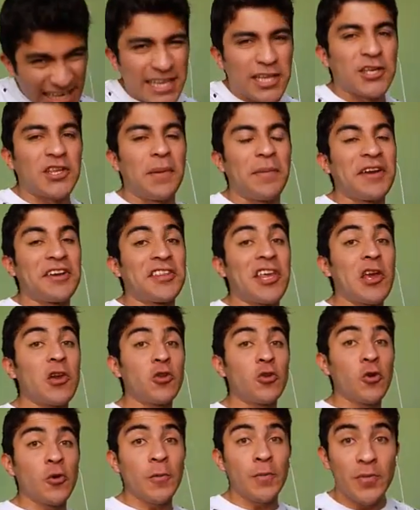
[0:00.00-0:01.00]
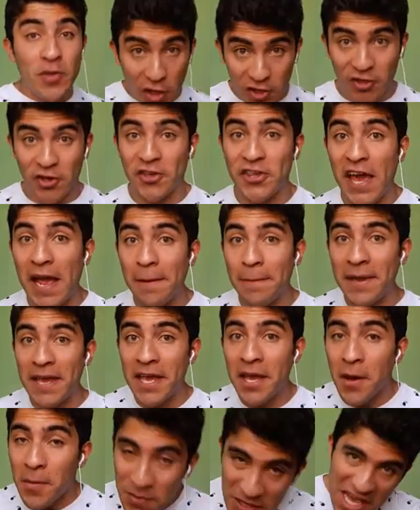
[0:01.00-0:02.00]
Hola a todos amigos de YouTube? Yo soy
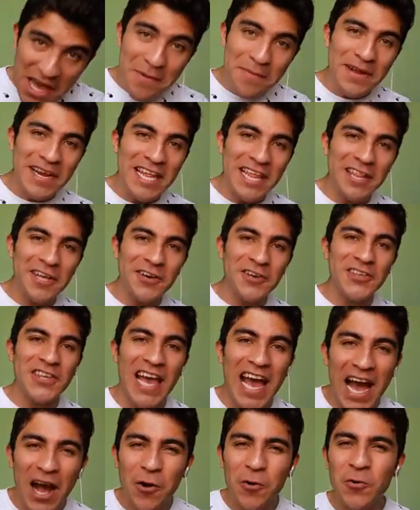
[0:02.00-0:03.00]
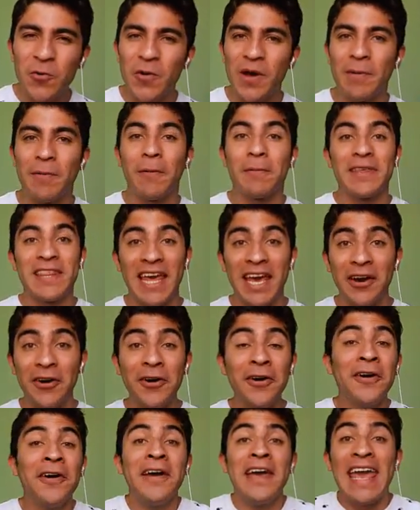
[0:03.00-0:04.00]
Shelby, bienvenidos a un nuevo
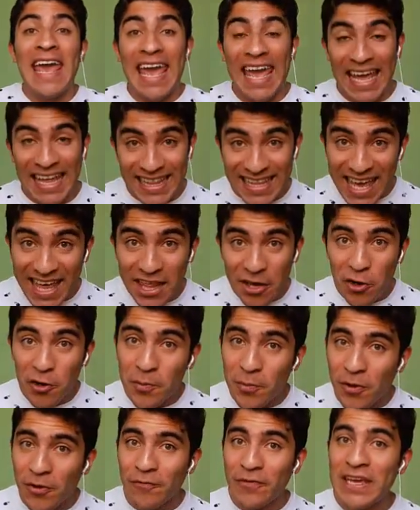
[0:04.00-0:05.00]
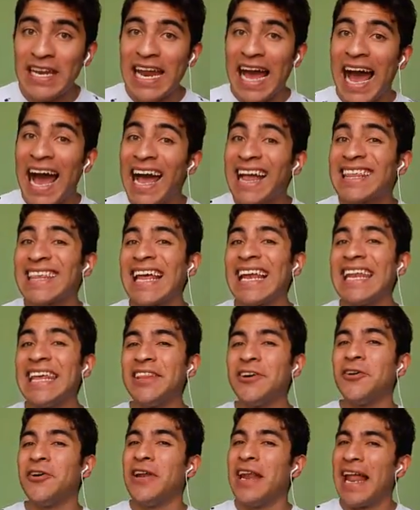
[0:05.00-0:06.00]
video el día de hoy por fin ha
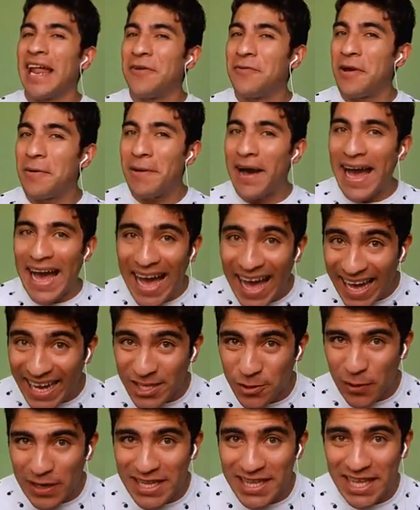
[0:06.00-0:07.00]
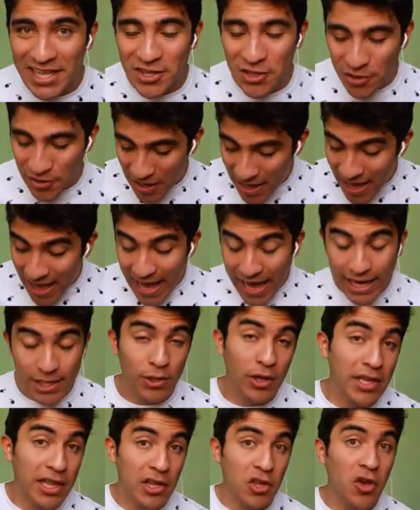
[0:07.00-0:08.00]
salido la nueva actualización.
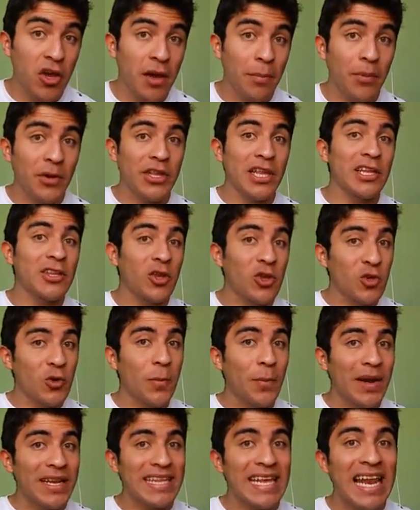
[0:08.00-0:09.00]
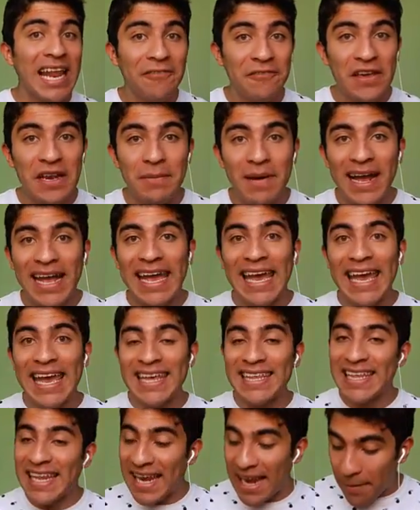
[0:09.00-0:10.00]
Actualización que por cierto Supercell afirma
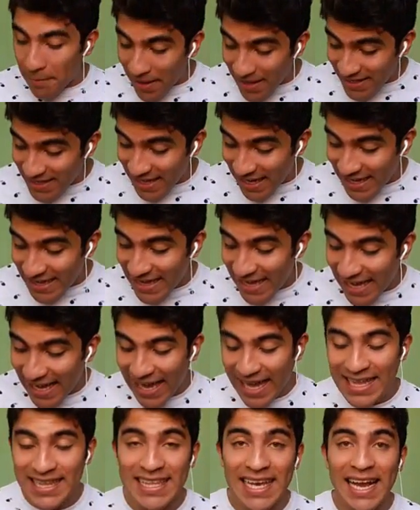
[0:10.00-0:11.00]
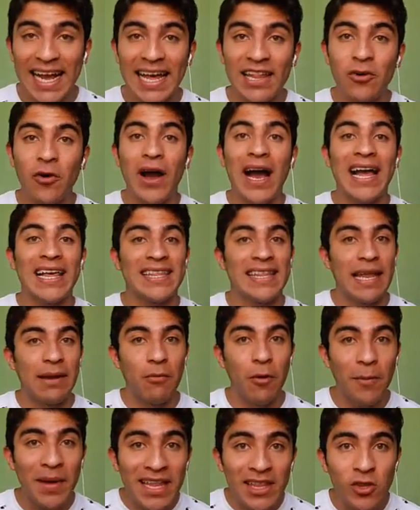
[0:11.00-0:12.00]
que es la más grande que han sacado hasta
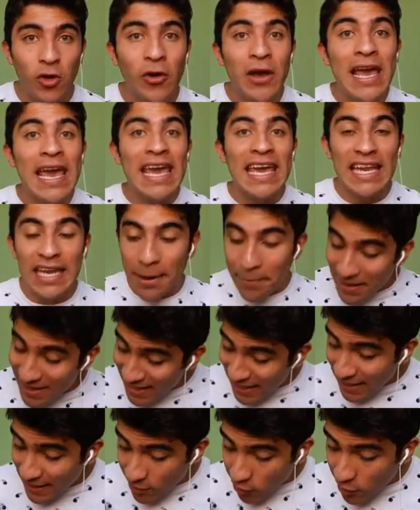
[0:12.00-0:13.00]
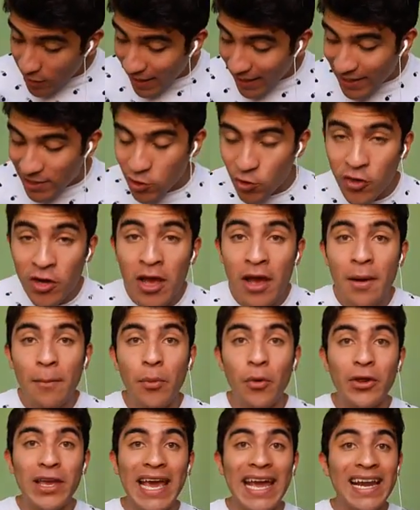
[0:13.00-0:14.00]
el momento. Y la verdad es que les doy la razón
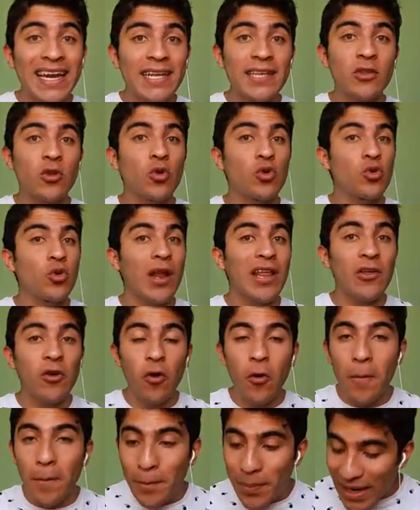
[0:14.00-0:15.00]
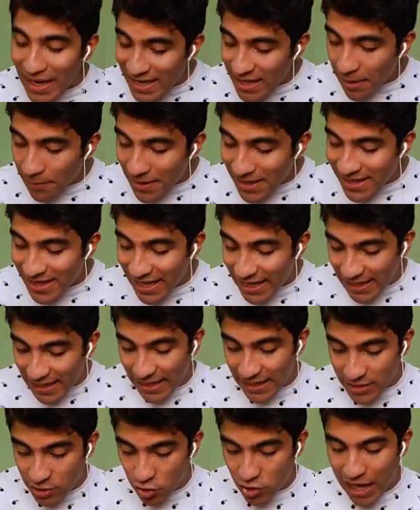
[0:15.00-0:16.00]
porque han reestructurado completamente
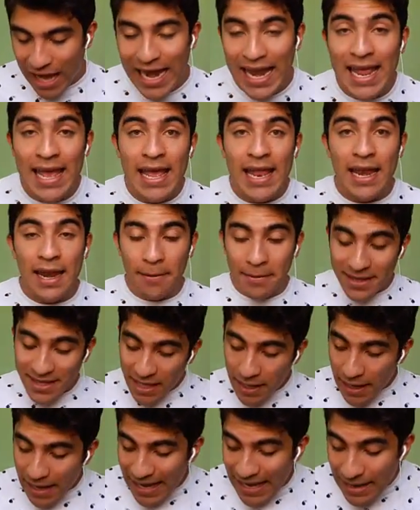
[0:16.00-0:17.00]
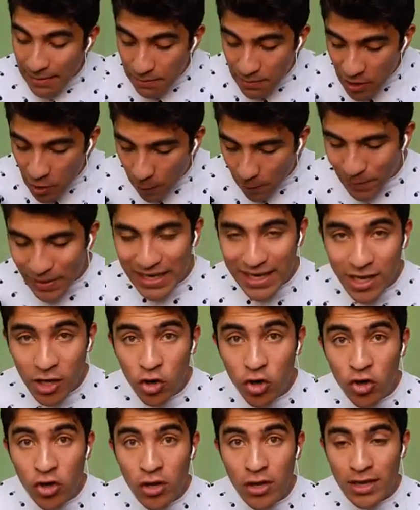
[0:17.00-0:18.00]
Clash Royale. La verdad es que en mi
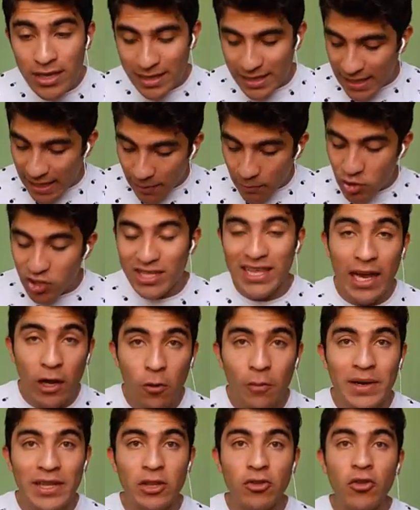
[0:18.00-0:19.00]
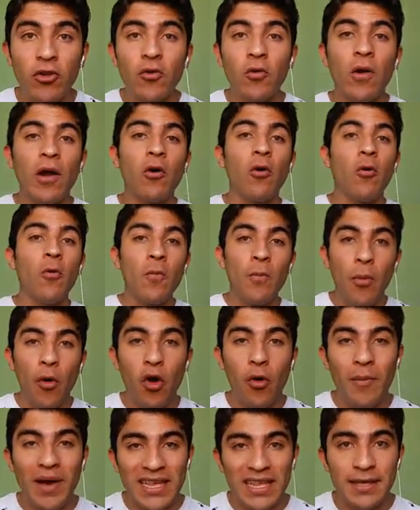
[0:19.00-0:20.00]
opinión digamos que se ha convertido en un juego un
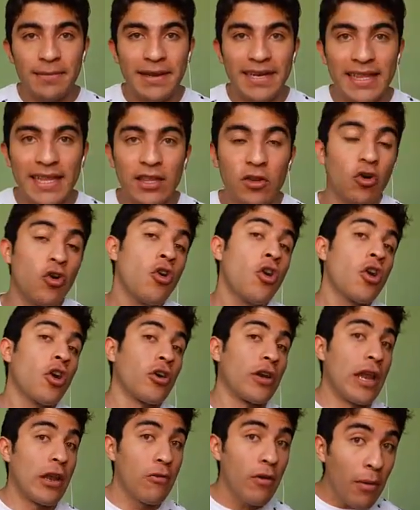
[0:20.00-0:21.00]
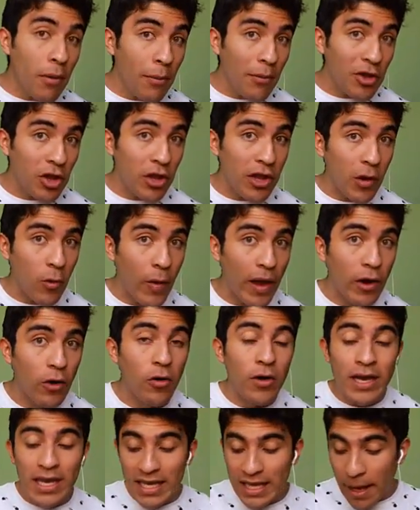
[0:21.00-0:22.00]
poco más divertido. Con el nuevo modo de
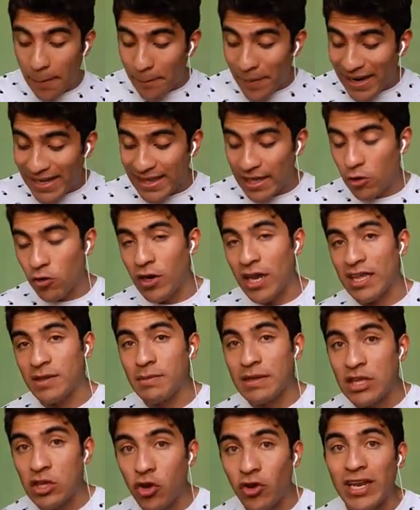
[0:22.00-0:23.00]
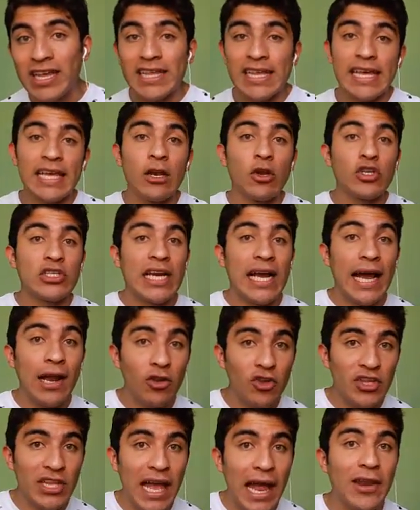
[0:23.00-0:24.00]
juego y aparte con las misiones y los
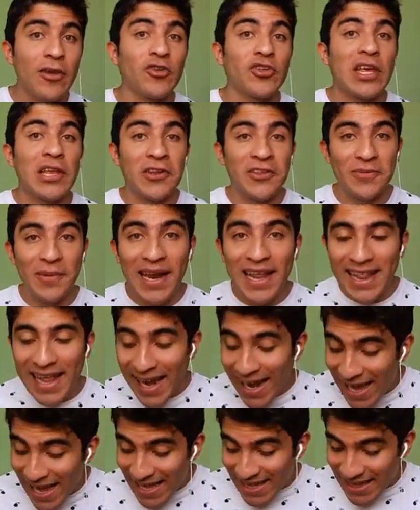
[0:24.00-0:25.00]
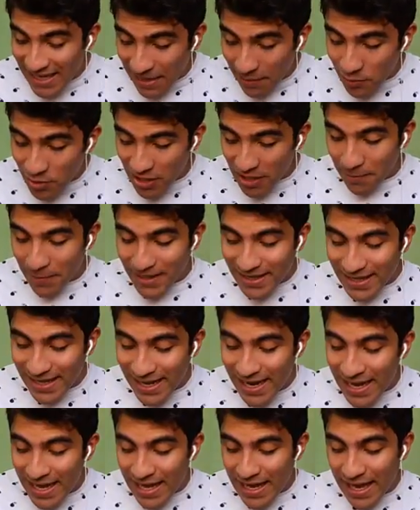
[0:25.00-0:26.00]
regalos diarios que nos van a dar, digamos que va a
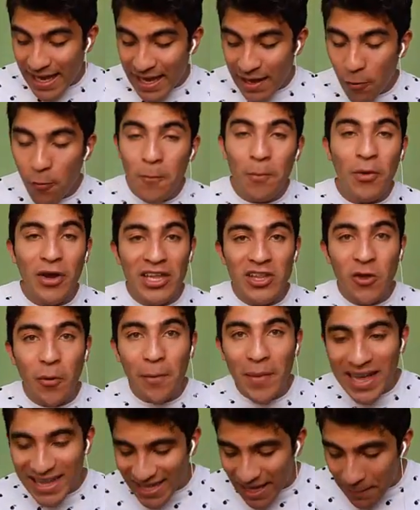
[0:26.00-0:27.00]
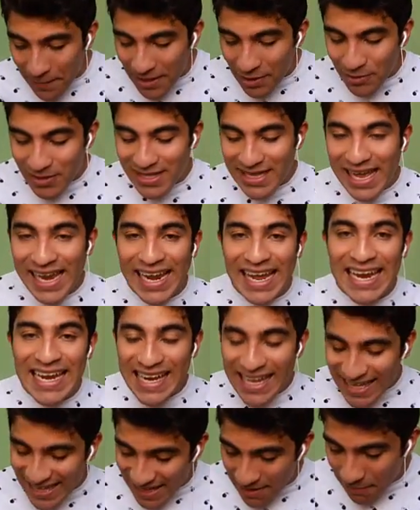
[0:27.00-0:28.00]
ser eh, un poquito más ameno estar
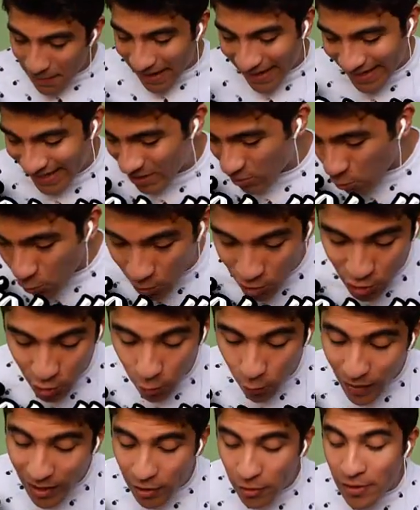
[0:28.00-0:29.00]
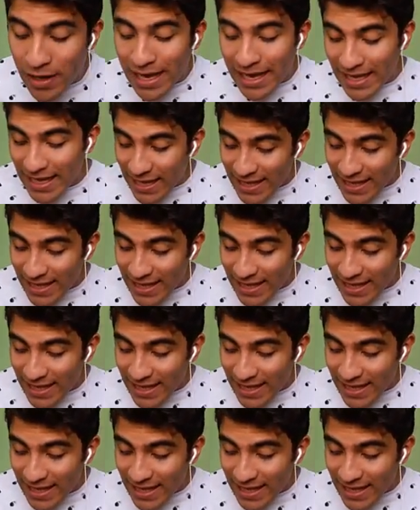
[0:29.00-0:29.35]
en este majestuoso juego.